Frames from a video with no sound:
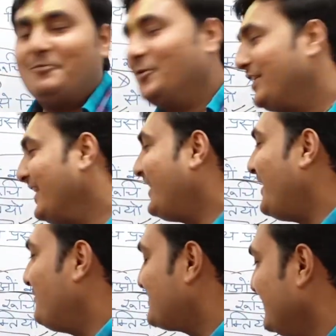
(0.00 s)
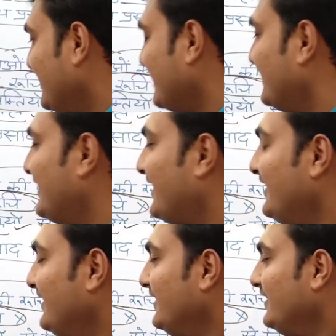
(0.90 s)
मैं भूल गया अब सीधे चलते
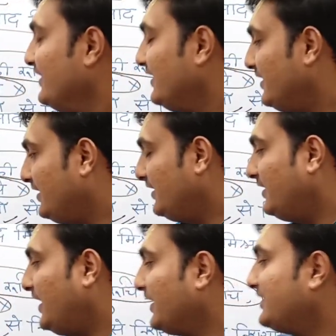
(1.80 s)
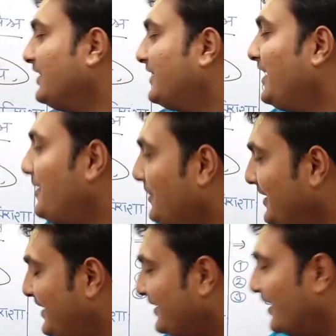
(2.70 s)
हैं आ, आगे चलते हैं अब
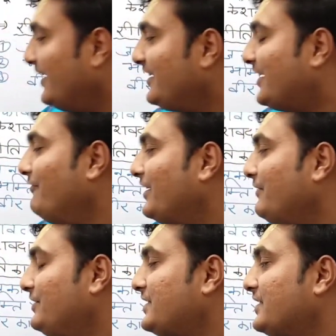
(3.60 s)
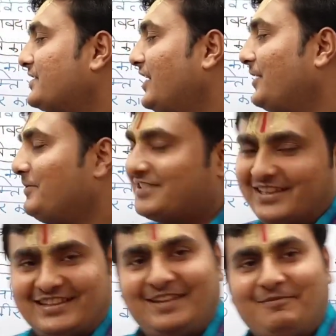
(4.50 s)
रीतिकालीन काव्य की विशेषताएं पे
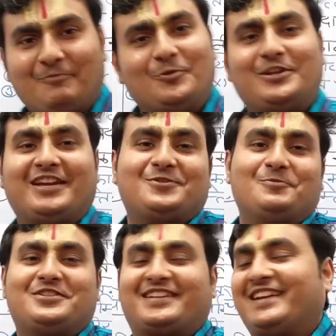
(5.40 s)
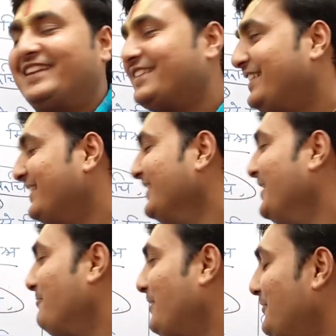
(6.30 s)
चलते हैं मैं भूल गया जो मुझे कहना था
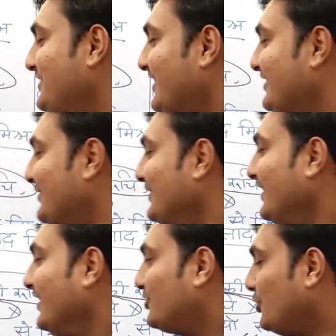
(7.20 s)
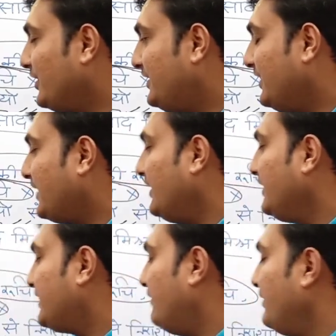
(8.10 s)
माफ़ी चाहता हूँ तो
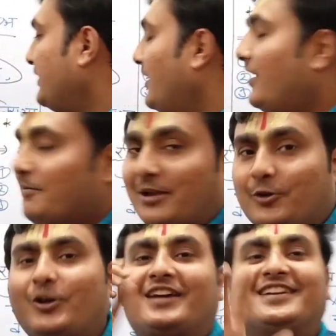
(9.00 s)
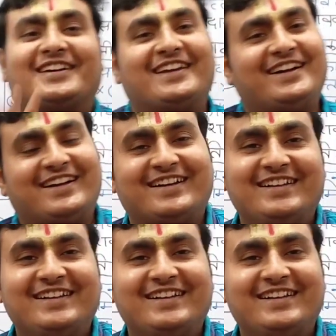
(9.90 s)
रीतिकालीन काव्य की हाँ मेरे को याद आ गया